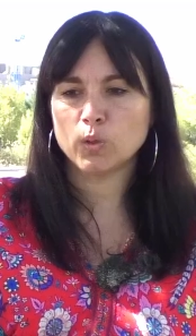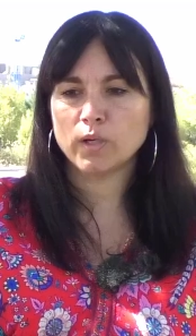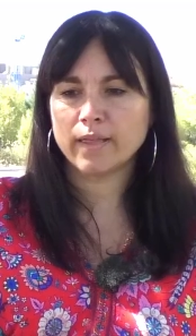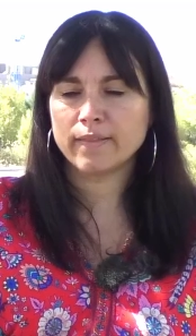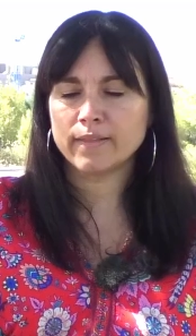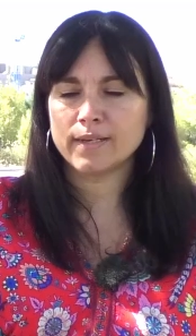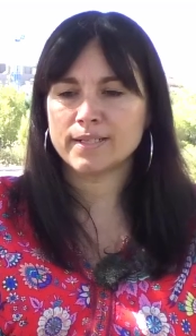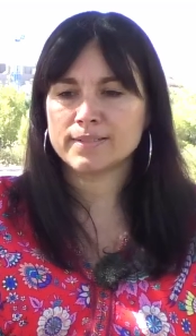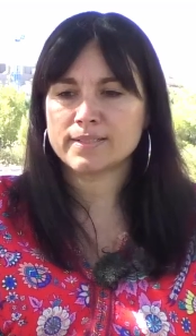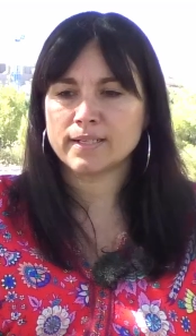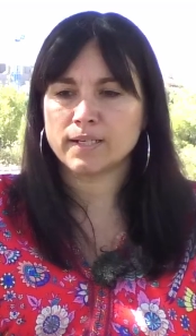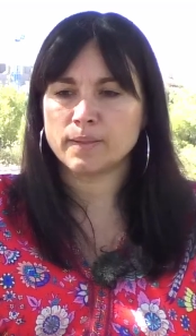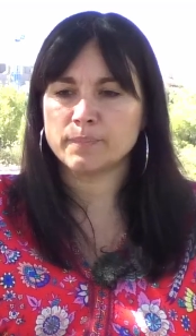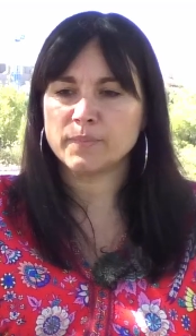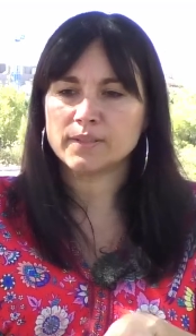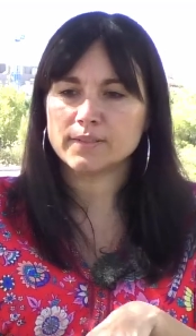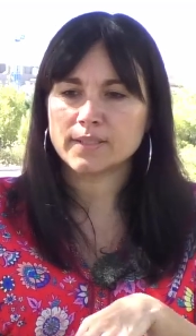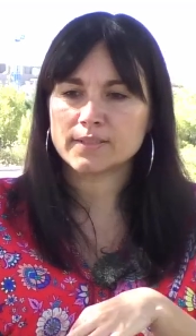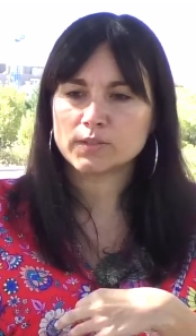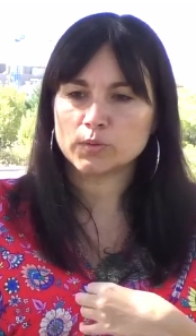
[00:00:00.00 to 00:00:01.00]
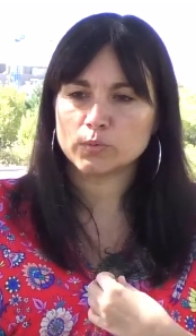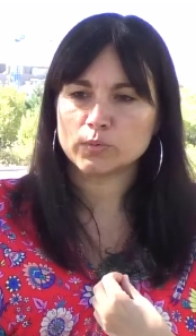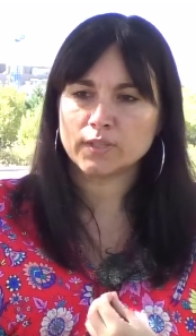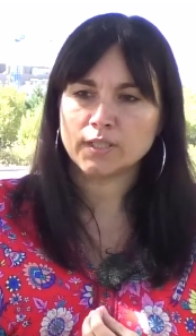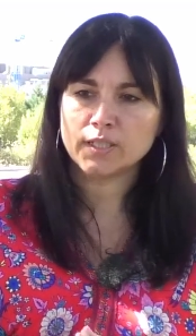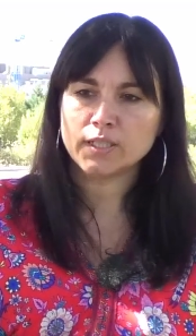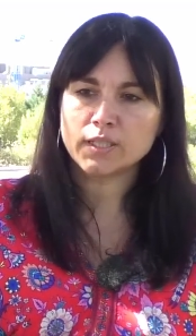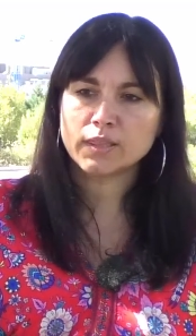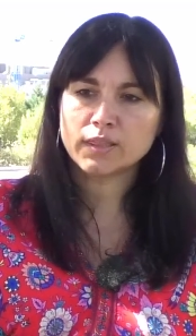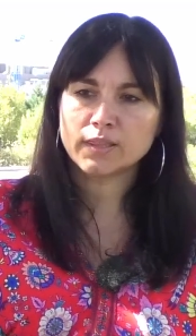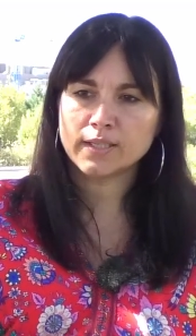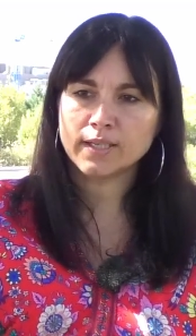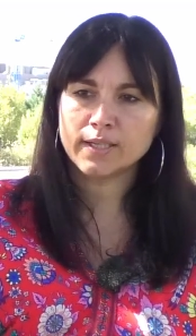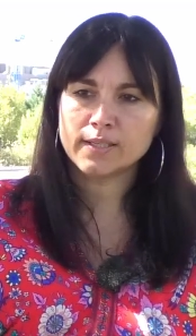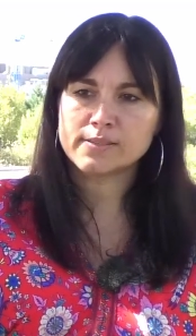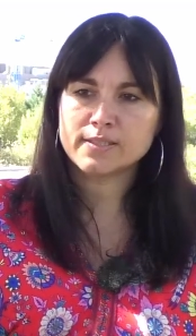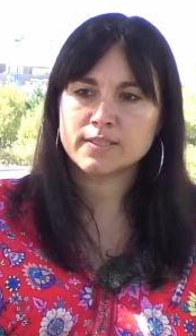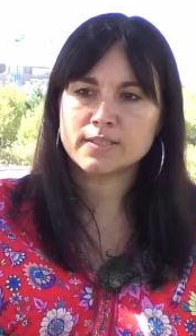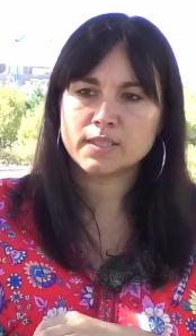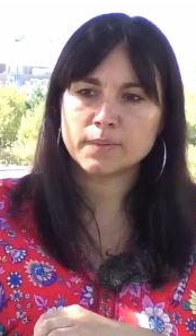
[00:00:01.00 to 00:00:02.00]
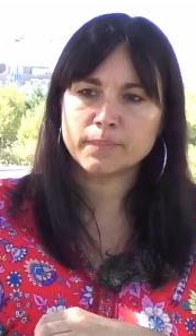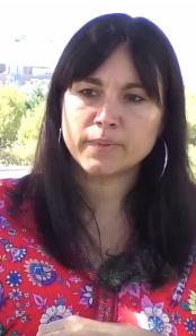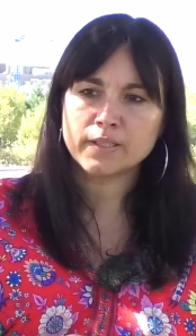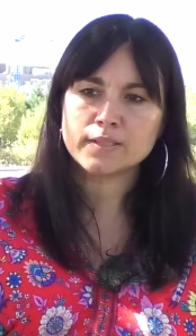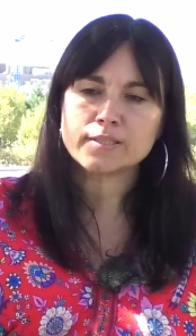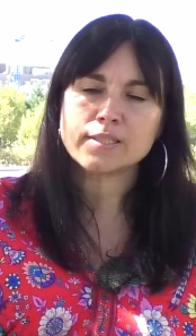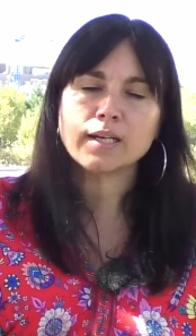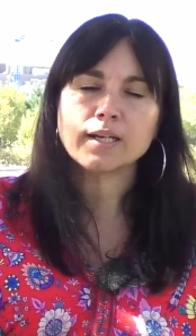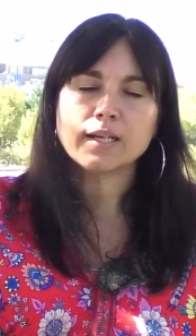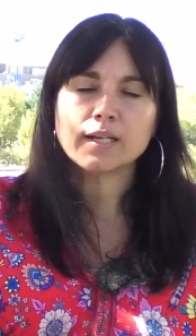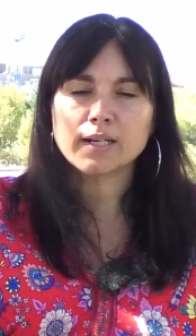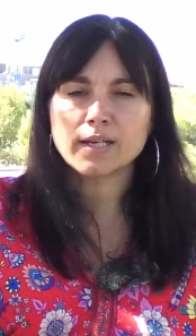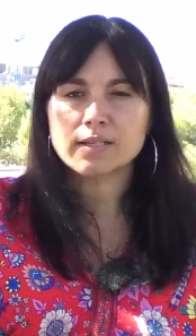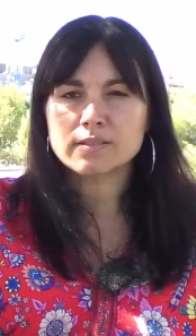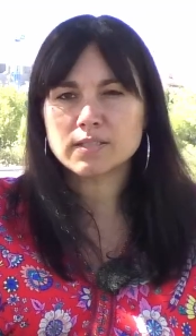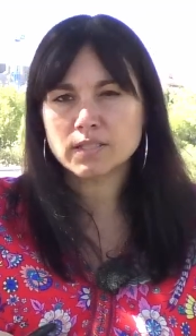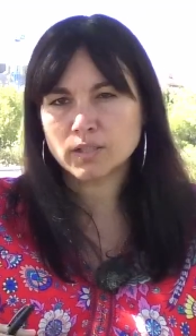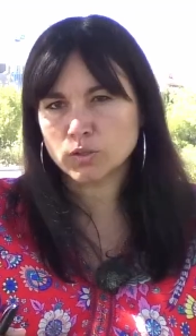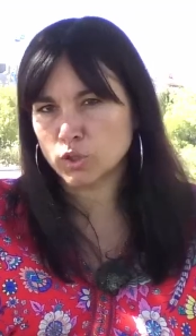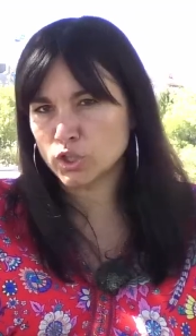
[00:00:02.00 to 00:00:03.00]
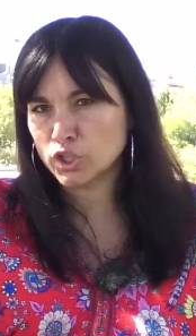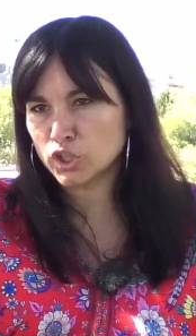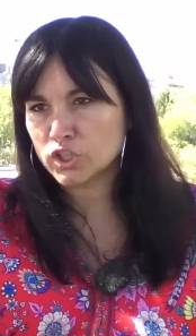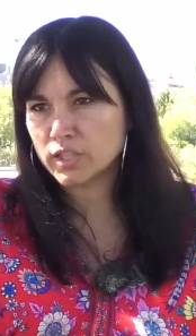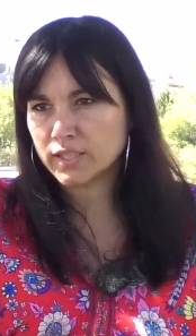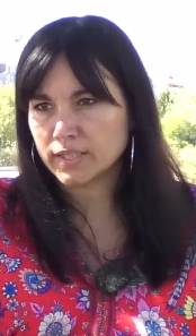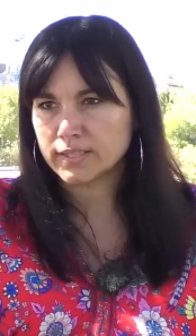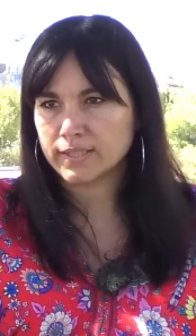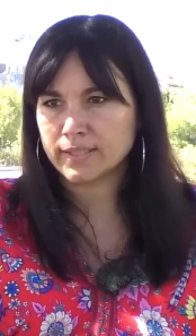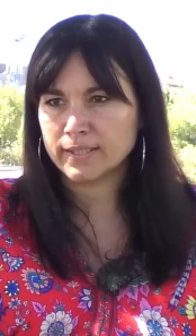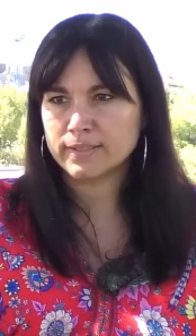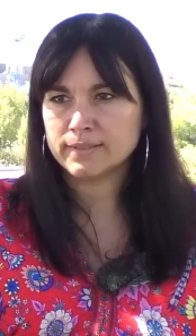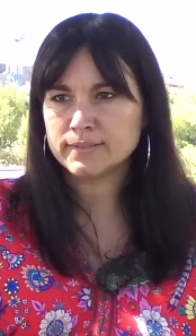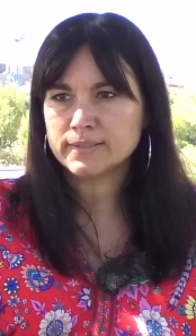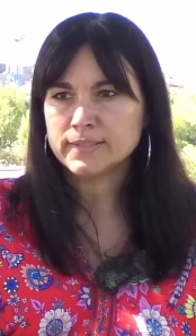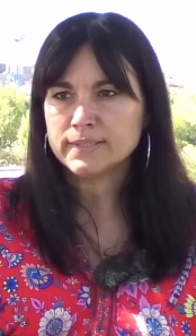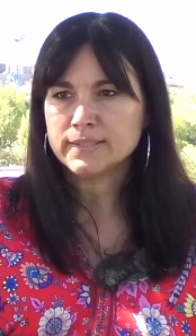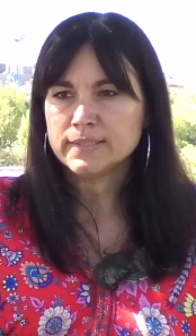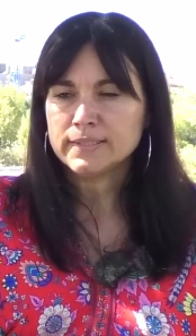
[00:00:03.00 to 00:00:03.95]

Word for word: una de las herramientas que utiliza el sistema en esta guerra psicológica